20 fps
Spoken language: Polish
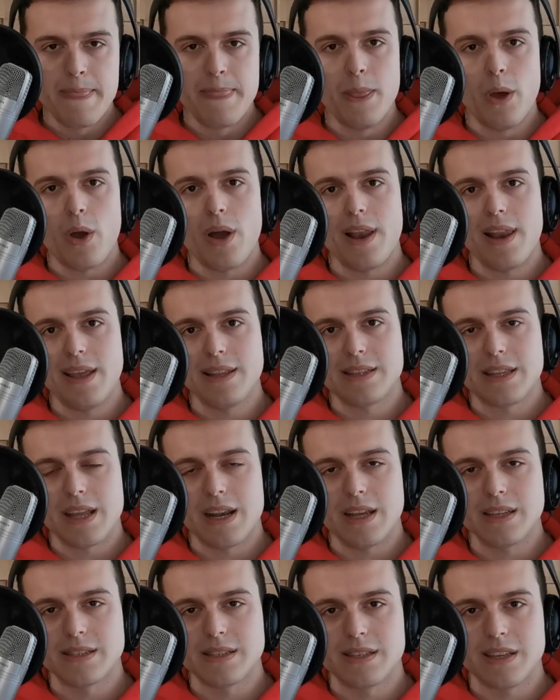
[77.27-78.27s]
No ale
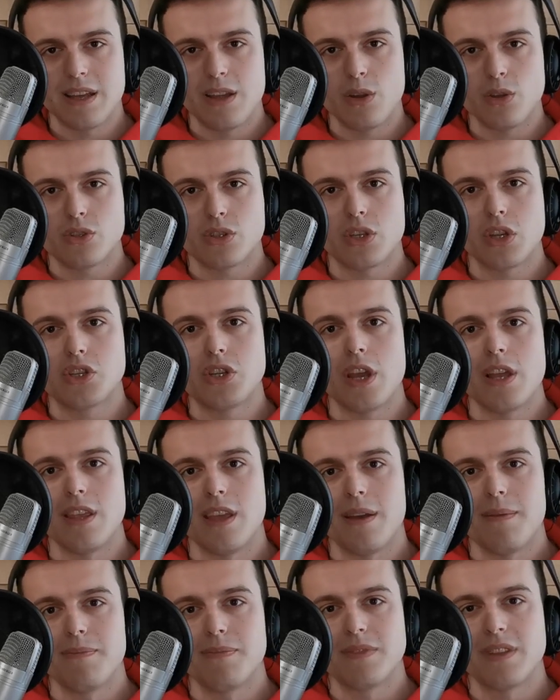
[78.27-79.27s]
teraz
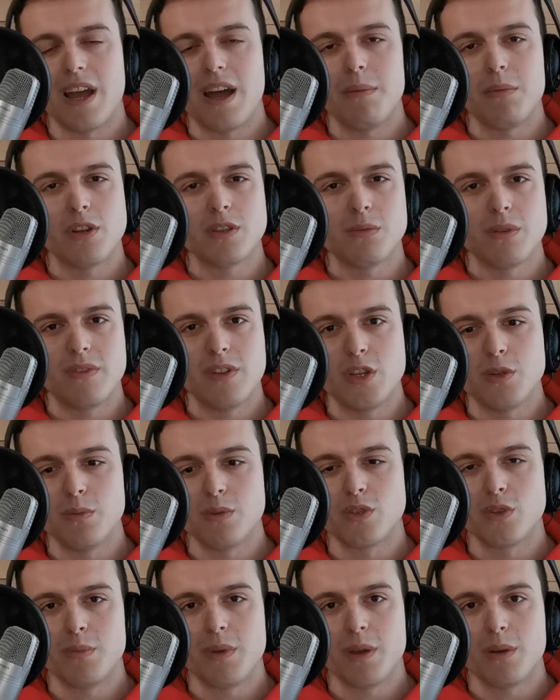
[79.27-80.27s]
rozszerzenie. Tam
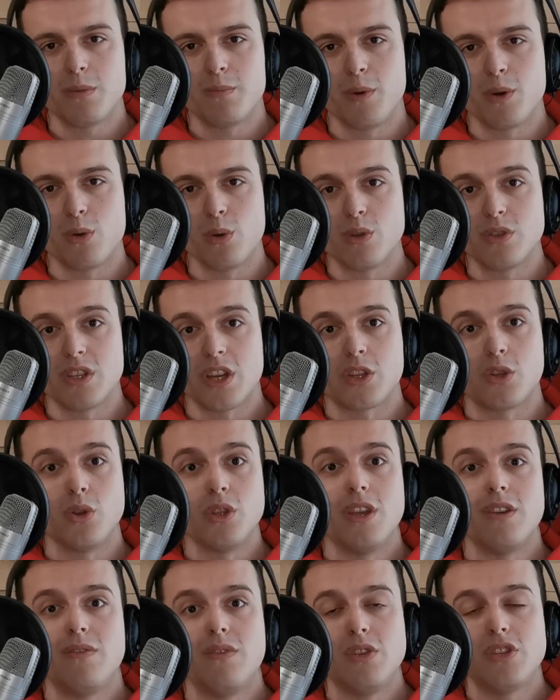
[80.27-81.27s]
rozmawialiśmy sobie pokrótce,
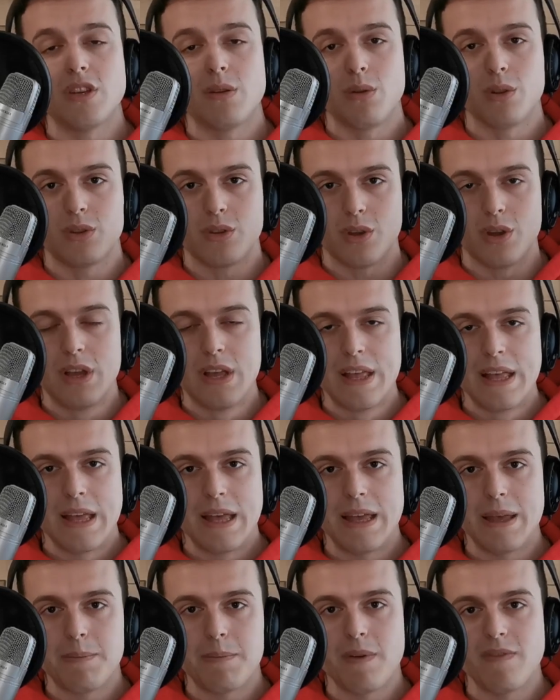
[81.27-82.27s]
kto nie nie widział, no to
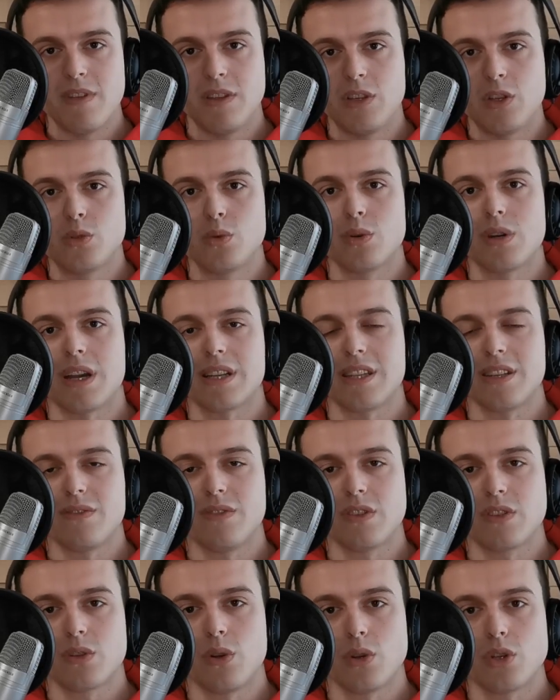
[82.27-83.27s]
e, pewnie gdzieś tu
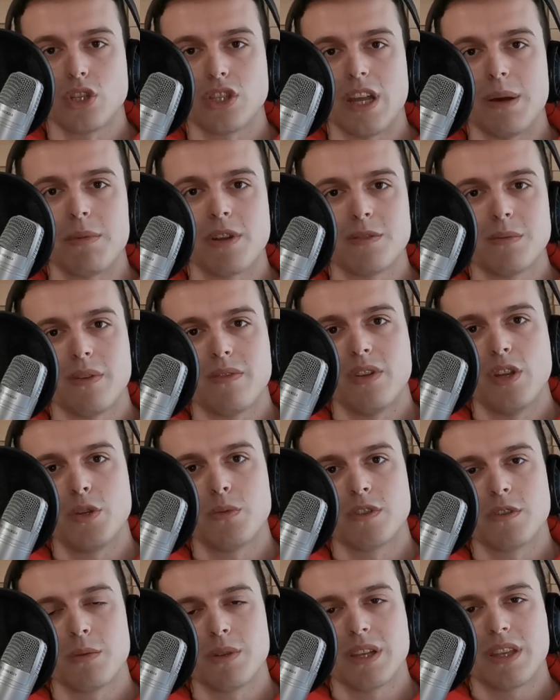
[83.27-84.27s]
karta wyskoczy. Tam
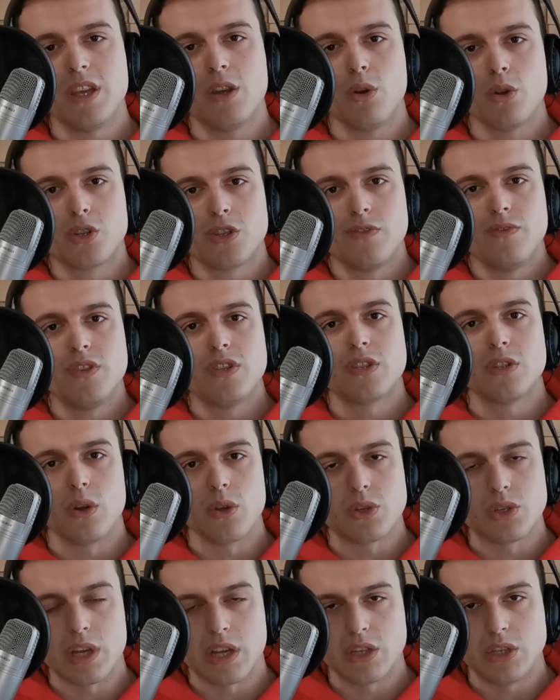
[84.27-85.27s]
rozmawialiśmy sobie o takich
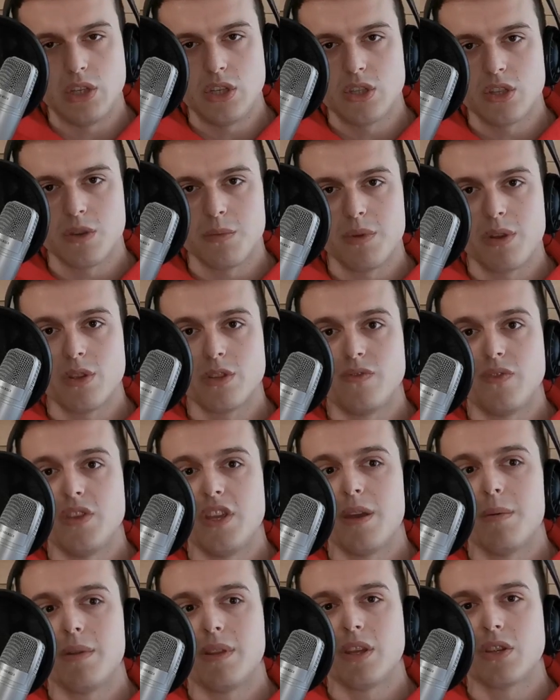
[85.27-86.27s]
oczywistościach. Dziś sobie
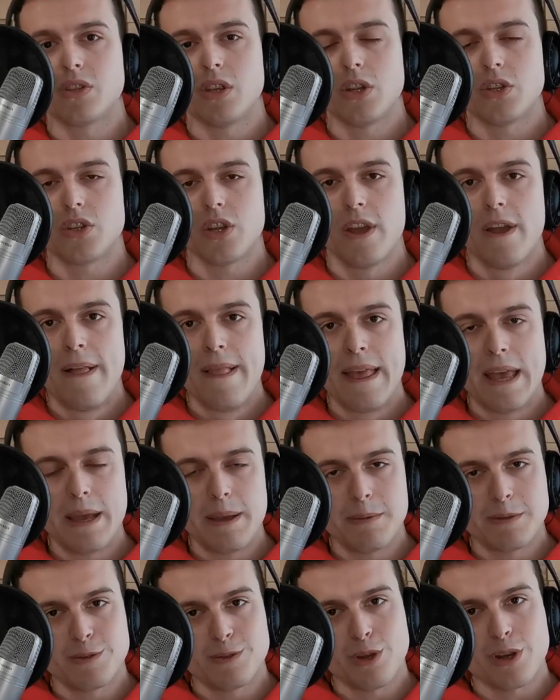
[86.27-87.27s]
rozwiniemy te rzeczy.
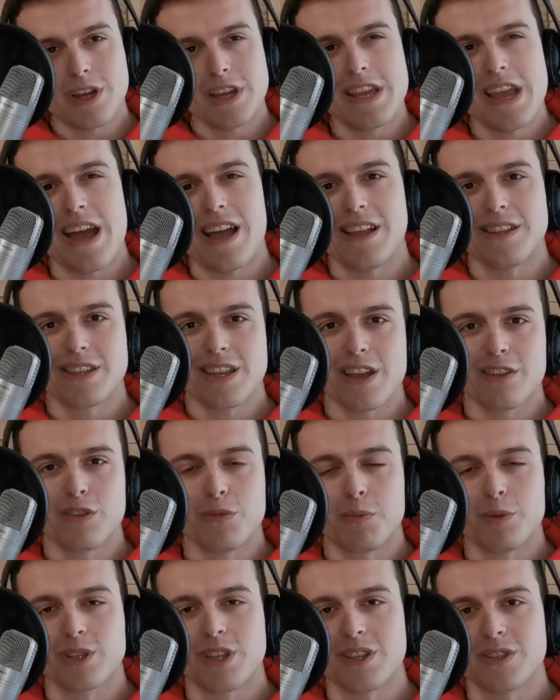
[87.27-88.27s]
E, trochę ja, tak jak
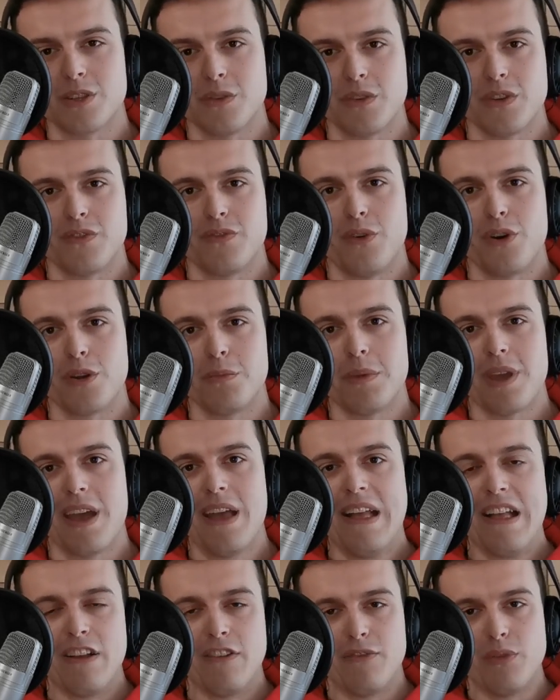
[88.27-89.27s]
to podcastowej
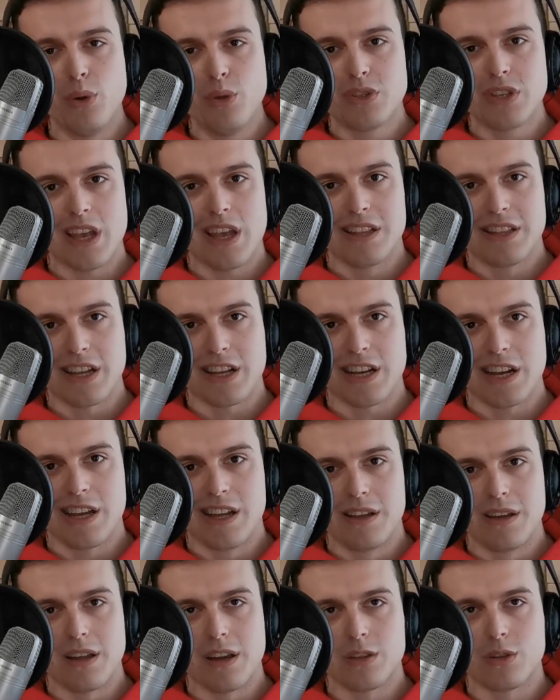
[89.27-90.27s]
formie, wrócę,
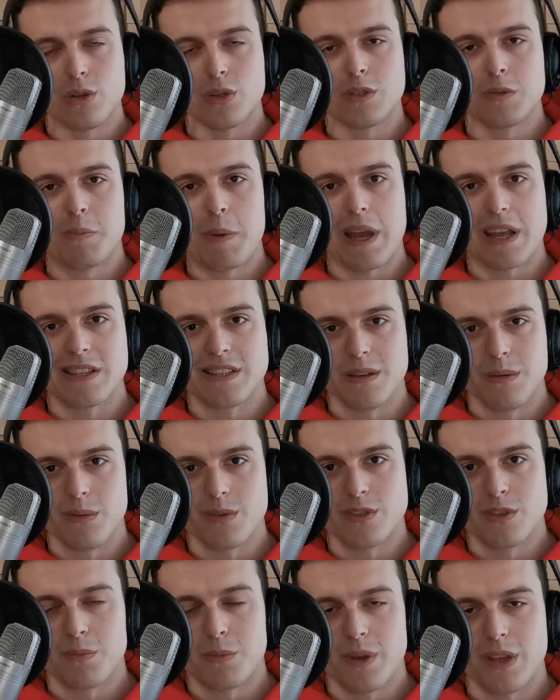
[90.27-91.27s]
taka retrospekcja
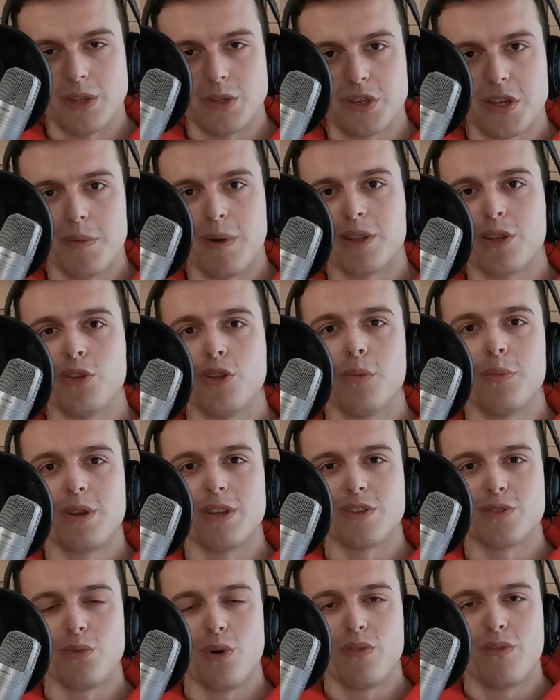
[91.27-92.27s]
można powiedzieć. Chyba to
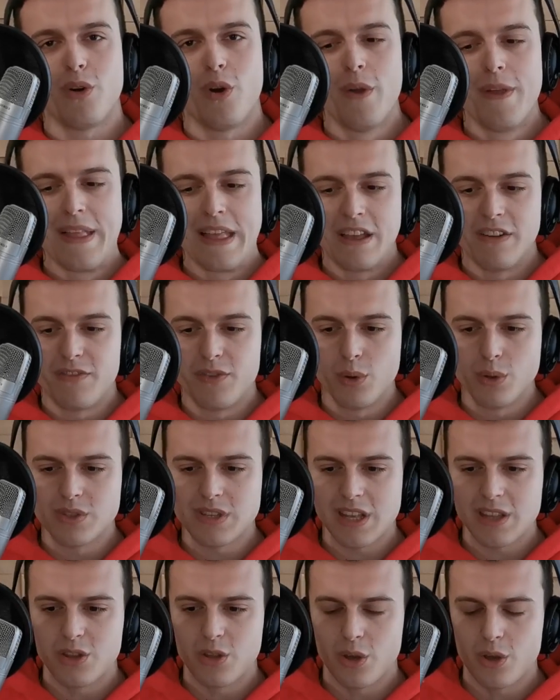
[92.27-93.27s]
dobre słowo.
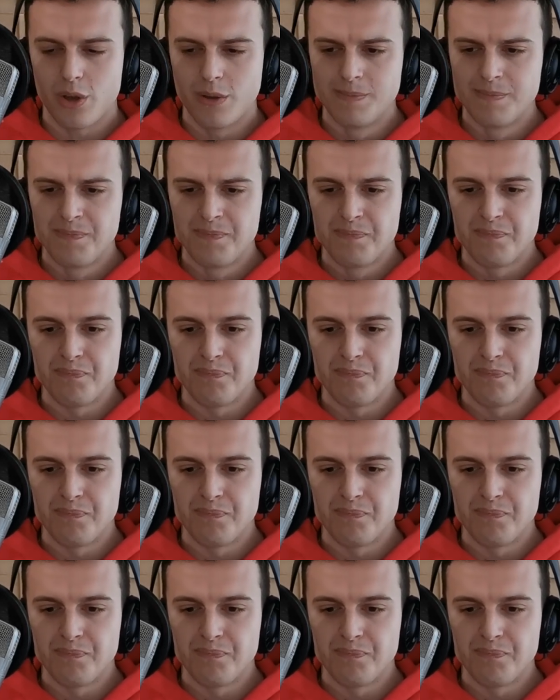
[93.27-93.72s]
Wrócę do...